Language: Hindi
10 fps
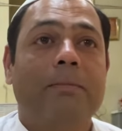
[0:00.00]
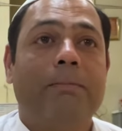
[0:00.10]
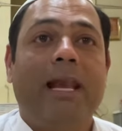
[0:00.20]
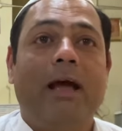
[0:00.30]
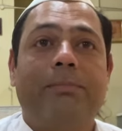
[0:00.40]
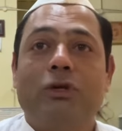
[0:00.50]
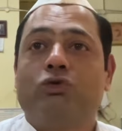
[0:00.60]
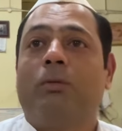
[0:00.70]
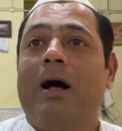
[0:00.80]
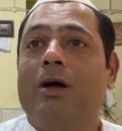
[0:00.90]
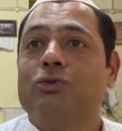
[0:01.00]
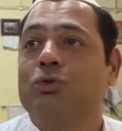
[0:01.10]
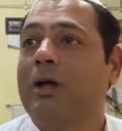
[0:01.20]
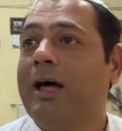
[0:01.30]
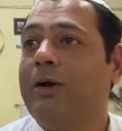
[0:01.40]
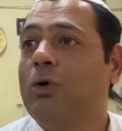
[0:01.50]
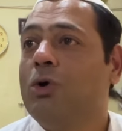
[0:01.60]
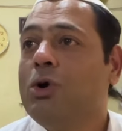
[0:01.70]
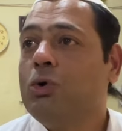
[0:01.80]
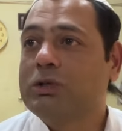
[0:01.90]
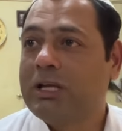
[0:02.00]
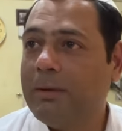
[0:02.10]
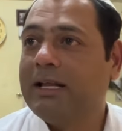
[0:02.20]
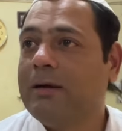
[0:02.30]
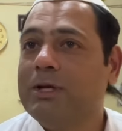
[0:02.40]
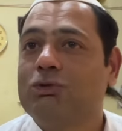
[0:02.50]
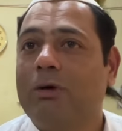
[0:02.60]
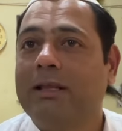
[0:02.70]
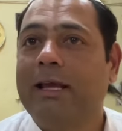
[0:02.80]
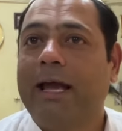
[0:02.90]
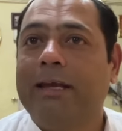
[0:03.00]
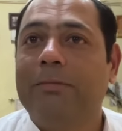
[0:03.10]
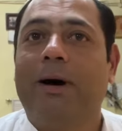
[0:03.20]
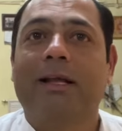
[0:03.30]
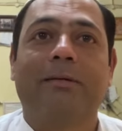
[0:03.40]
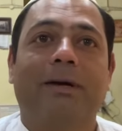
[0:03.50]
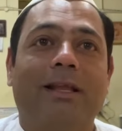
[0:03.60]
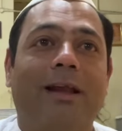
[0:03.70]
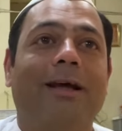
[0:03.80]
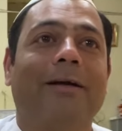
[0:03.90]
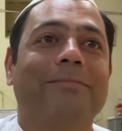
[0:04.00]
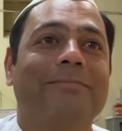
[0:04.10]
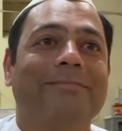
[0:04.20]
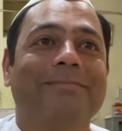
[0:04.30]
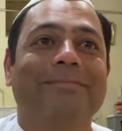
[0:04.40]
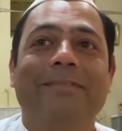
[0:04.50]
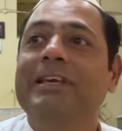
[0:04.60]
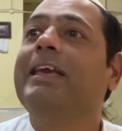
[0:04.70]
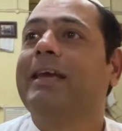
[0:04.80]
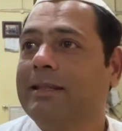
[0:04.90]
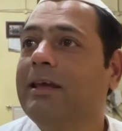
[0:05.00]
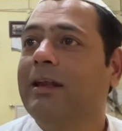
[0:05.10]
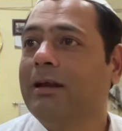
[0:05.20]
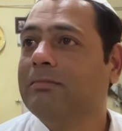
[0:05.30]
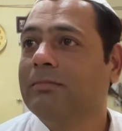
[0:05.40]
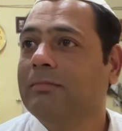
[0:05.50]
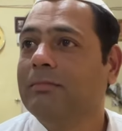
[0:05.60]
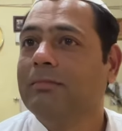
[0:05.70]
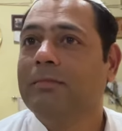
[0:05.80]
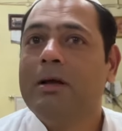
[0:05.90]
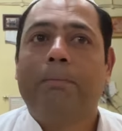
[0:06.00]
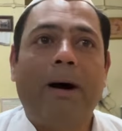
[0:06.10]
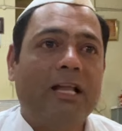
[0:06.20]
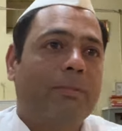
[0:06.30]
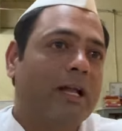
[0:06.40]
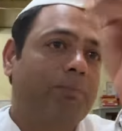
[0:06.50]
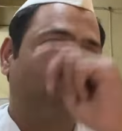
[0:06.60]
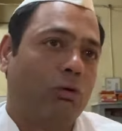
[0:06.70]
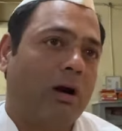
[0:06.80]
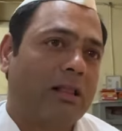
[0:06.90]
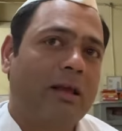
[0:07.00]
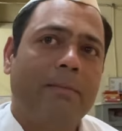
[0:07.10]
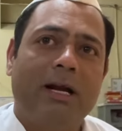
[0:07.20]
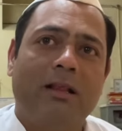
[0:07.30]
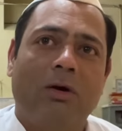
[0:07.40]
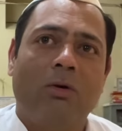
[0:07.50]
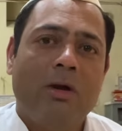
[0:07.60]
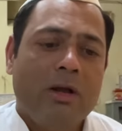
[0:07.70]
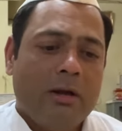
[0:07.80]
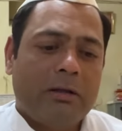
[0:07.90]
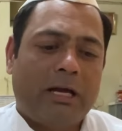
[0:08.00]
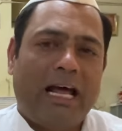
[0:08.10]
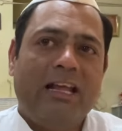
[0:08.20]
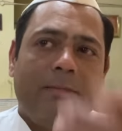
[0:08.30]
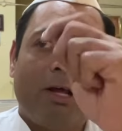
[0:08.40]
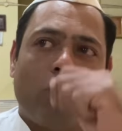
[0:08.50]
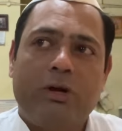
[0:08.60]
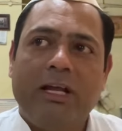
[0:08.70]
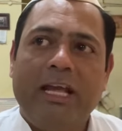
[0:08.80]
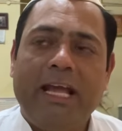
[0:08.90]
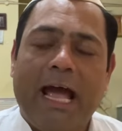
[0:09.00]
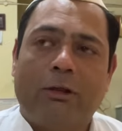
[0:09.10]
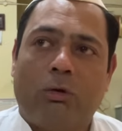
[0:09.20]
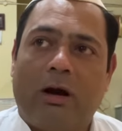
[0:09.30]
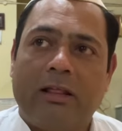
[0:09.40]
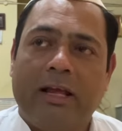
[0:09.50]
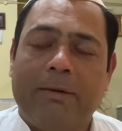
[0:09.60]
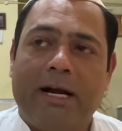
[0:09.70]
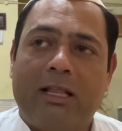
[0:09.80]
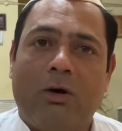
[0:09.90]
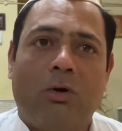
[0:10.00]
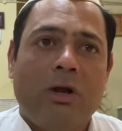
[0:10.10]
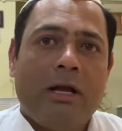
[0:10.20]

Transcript: पहले अपने स्वभाव सुधारो उसके बाद हमें स्वाध्याय की बातें बताना यही कहते हैं ना बात बात पे तो लड़ने बैठते हो थाली में रोटी नहीं आए तो लड़ने बैठते हो